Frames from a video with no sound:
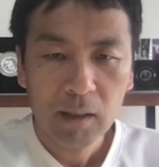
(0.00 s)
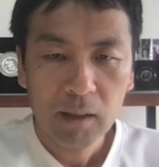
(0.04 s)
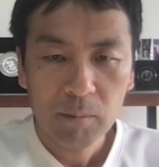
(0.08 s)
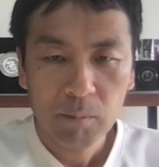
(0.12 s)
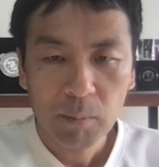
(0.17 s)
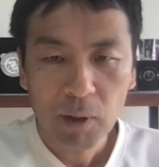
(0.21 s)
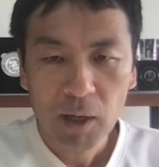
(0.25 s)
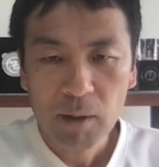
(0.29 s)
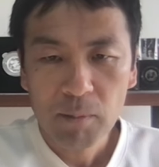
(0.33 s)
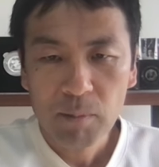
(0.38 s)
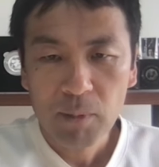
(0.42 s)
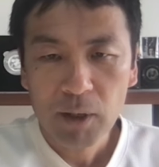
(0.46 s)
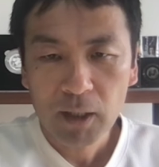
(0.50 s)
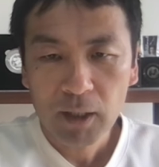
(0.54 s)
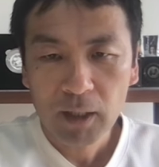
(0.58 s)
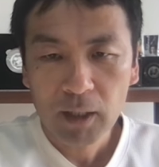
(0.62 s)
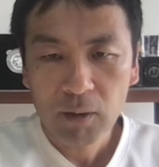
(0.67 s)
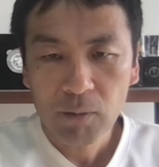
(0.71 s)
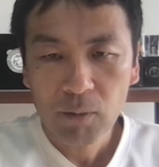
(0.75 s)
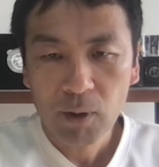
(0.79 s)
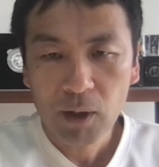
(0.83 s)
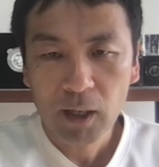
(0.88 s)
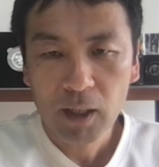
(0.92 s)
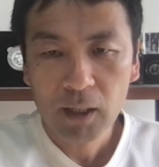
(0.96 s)
前々か
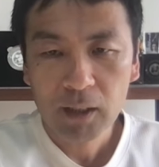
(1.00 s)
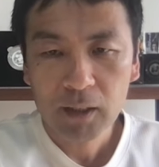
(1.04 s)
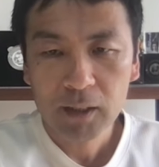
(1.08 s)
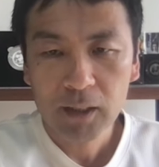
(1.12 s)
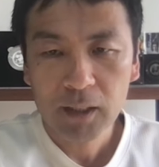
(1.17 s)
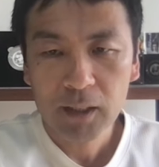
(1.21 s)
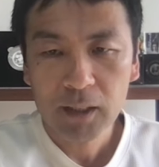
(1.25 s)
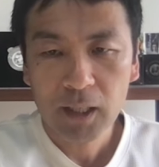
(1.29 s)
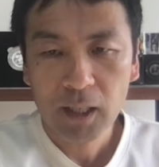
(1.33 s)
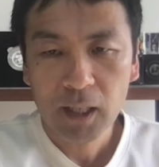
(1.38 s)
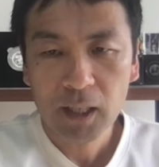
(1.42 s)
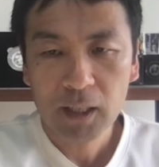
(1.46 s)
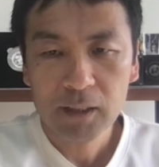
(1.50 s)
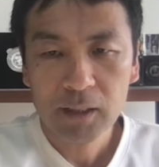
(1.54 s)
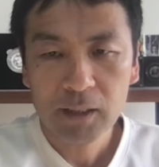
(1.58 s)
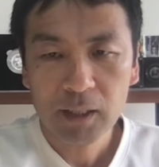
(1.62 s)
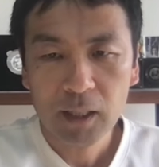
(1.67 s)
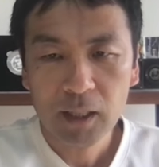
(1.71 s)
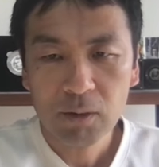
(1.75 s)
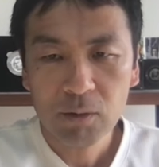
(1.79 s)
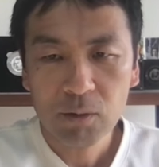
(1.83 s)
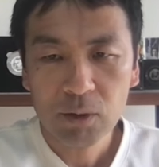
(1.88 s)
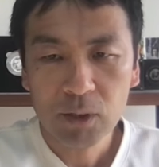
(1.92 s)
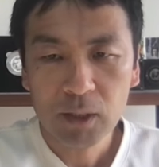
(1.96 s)
ら分かっていたはず
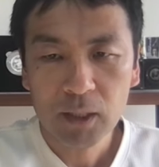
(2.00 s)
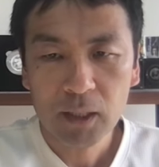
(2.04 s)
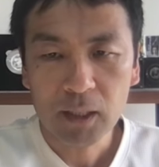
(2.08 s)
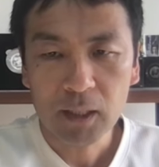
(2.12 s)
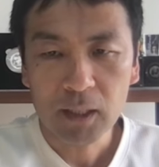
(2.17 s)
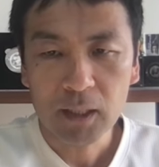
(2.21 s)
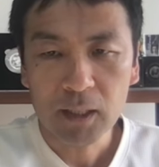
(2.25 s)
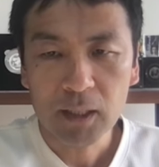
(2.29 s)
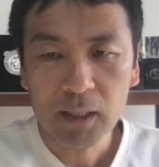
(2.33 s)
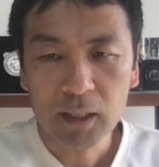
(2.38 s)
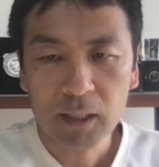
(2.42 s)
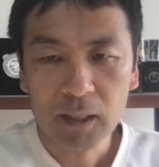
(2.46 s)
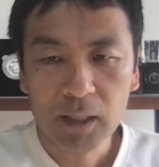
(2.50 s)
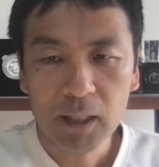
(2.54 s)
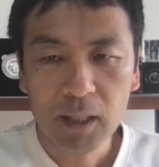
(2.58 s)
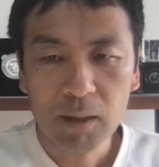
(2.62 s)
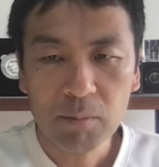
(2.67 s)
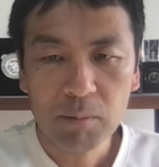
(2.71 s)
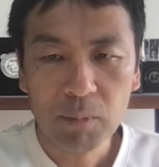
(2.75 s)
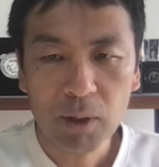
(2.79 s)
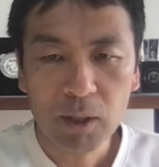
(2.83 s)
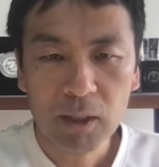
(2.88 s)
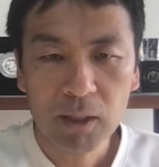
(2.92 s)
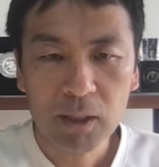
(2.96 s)
なのに
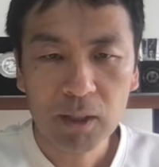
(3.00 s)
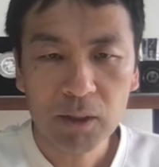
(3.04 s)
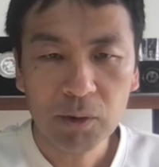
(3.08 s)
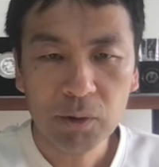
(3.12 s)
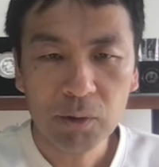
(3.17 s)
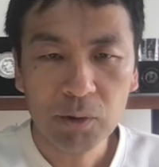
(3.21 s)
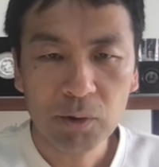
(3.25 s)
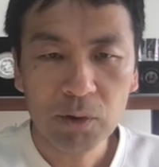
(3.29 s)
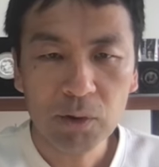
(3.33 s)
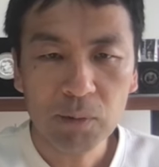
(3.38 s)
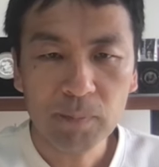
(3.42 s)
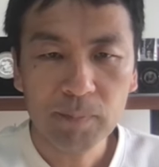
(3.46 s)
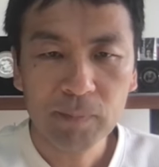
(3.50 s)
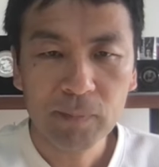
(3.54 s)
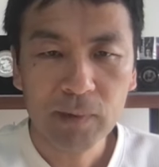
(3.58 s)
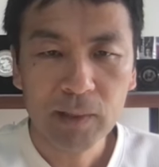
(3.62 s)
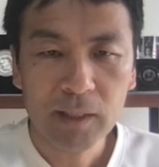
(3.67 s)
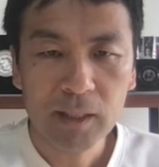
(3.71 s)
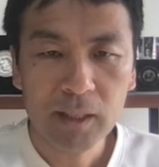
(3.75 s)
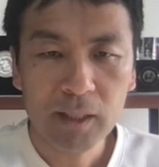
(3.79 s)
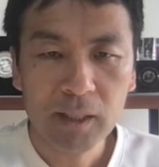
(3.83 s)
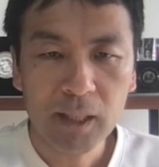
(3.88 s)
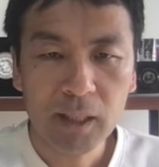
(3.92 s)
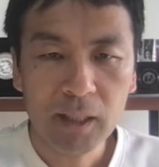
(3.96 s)
券売機を
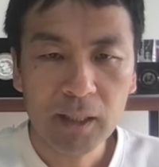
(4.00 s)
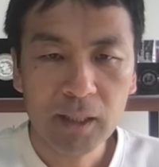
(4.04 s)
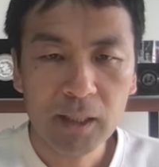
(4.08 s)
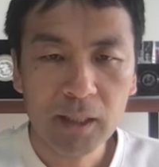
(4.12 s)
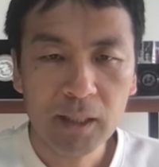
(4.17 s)
深淵に